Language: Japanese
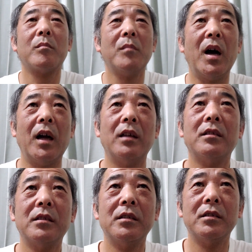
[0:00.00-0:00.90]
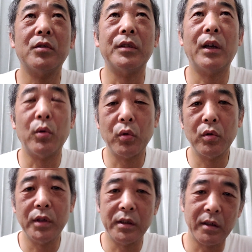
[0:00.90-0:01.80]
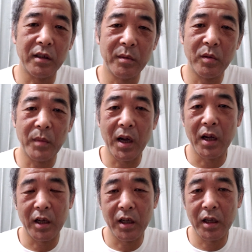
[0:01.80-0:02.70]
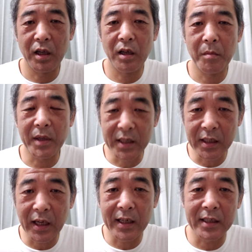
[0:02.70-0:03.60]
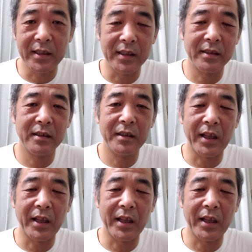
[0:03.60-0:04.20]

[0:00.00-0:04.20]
まあ、そんな男ですけれども、まあ、まあ聞いた話です。